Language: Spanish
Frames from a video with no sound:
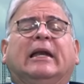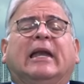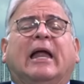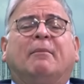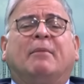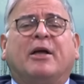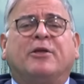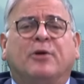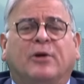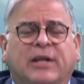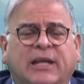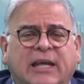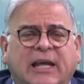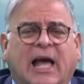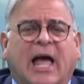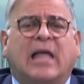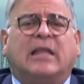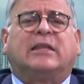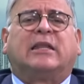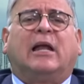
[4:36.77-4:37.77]
la
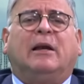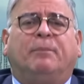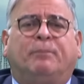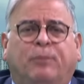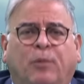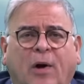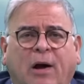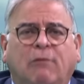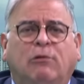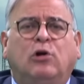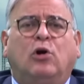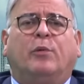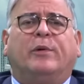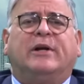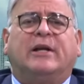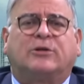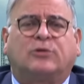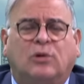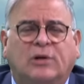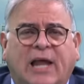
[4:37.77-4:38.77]
mayoría del pueblo
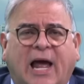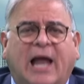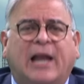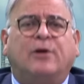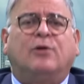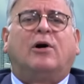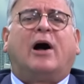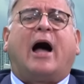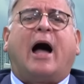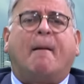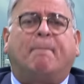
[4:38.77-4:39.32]
venezolano